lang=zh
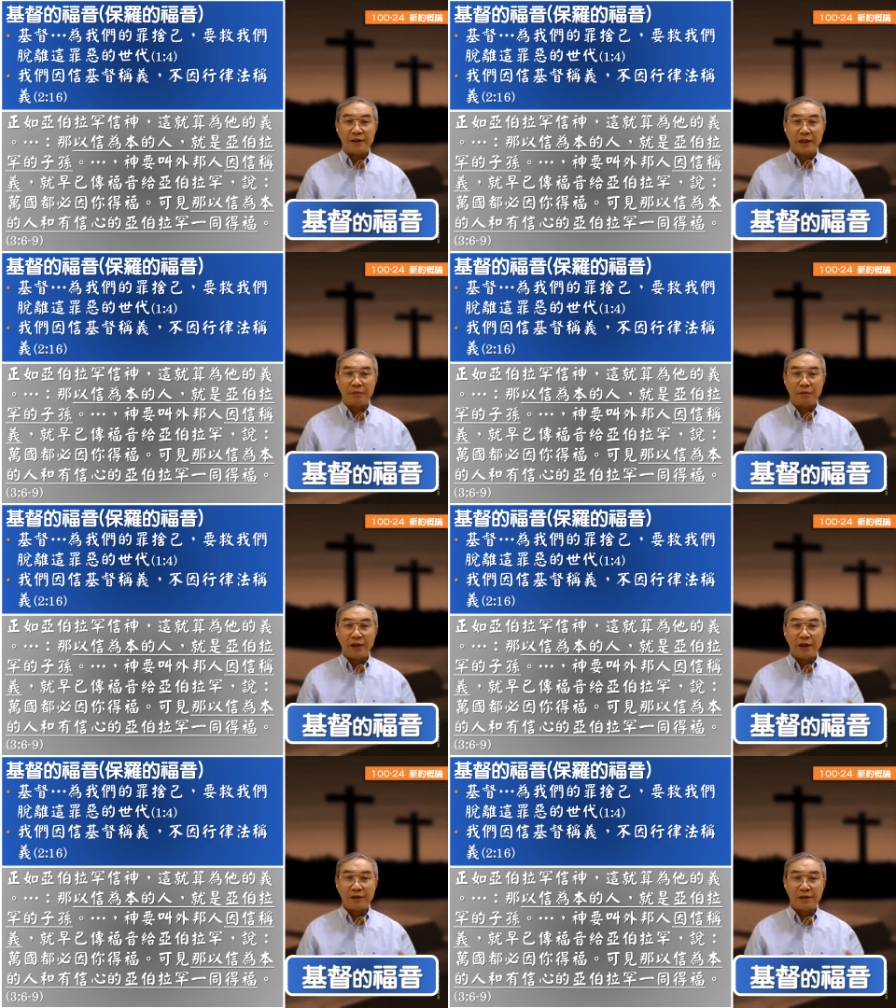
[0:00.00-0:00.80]
亚伯
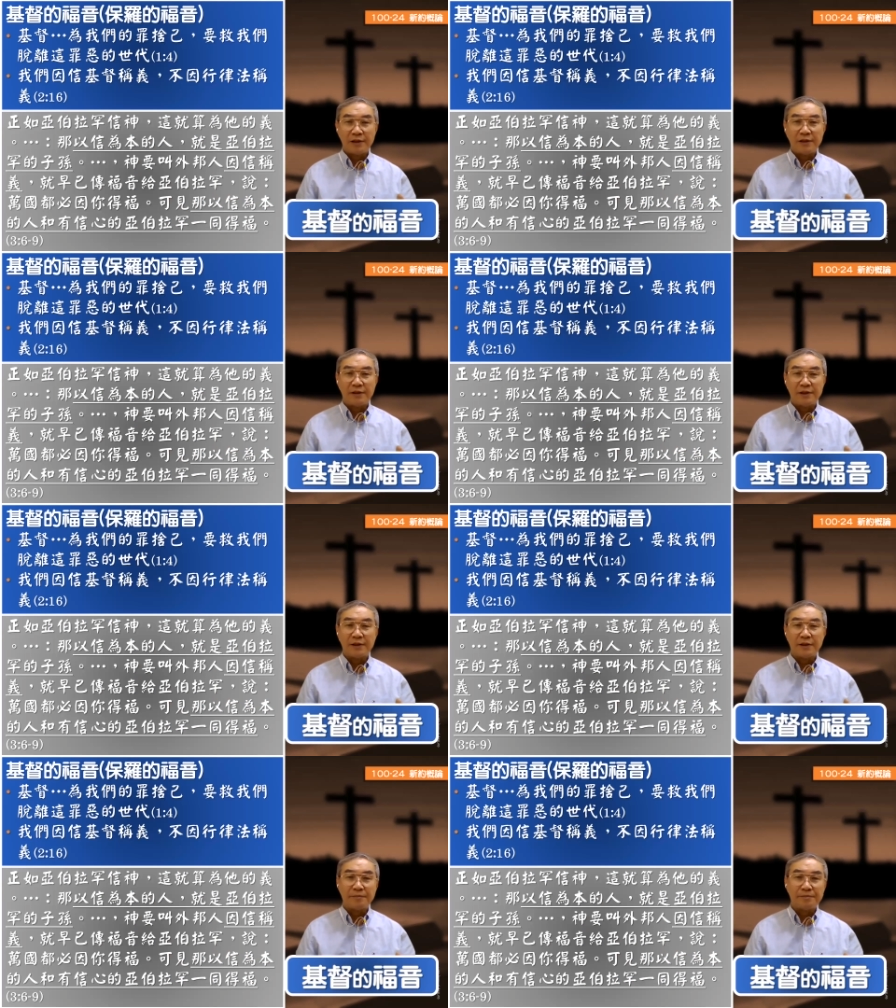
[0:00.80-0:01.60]
拉罕的信心
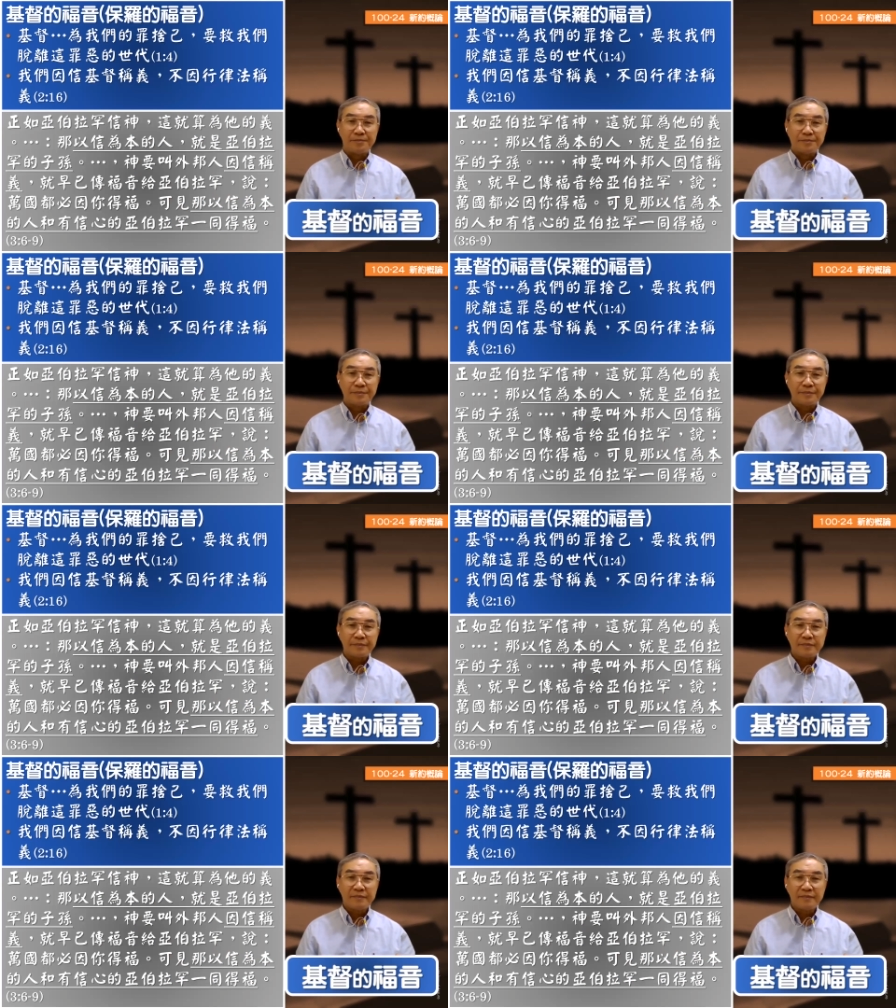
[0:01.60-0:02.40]
呢，
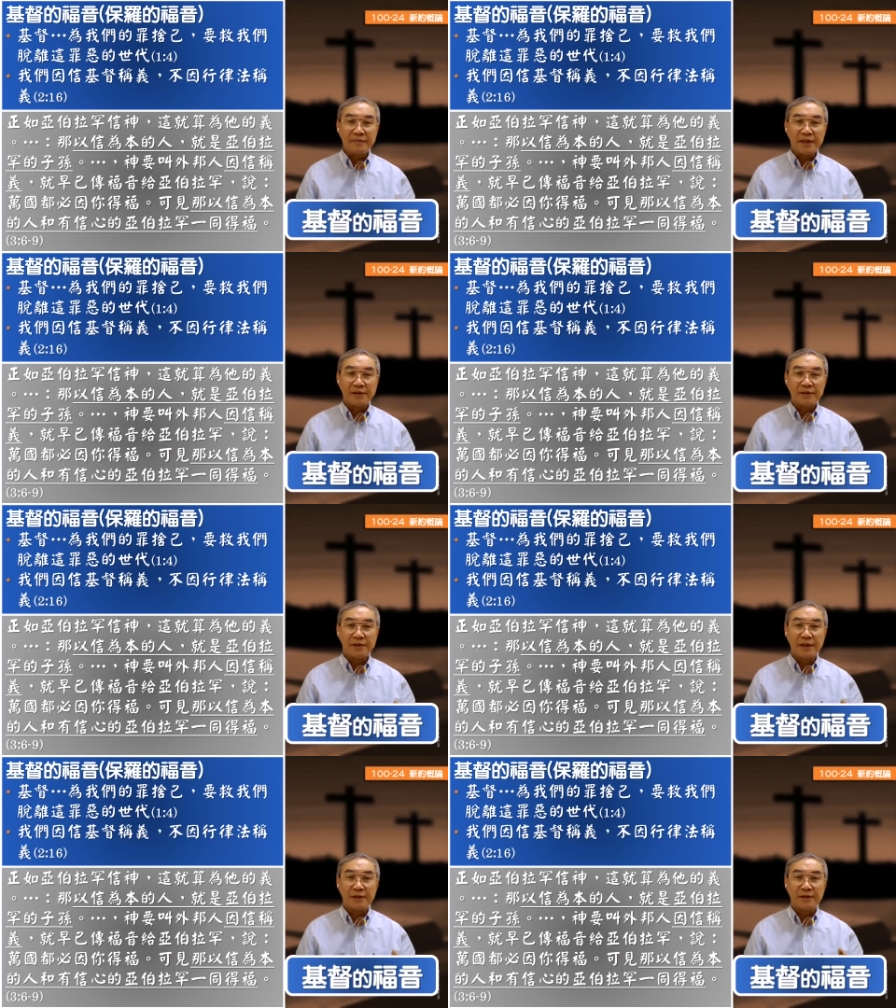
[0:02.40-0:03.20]
是
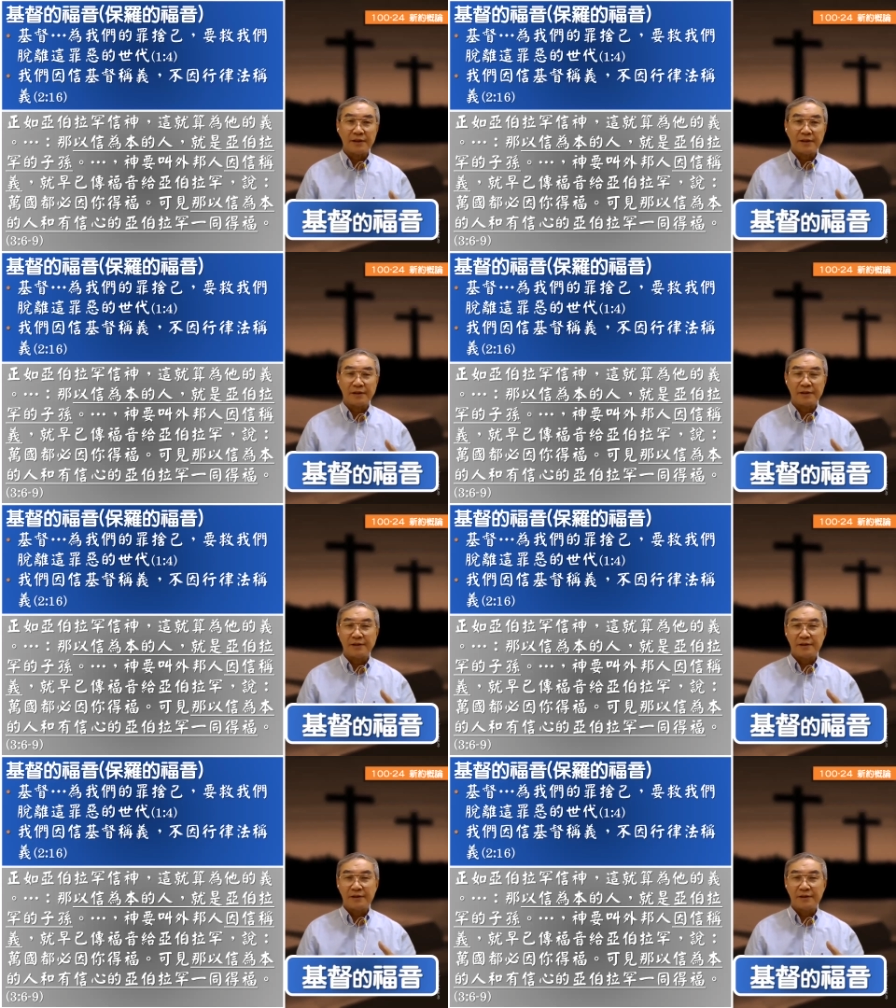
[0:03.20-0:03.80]
在啊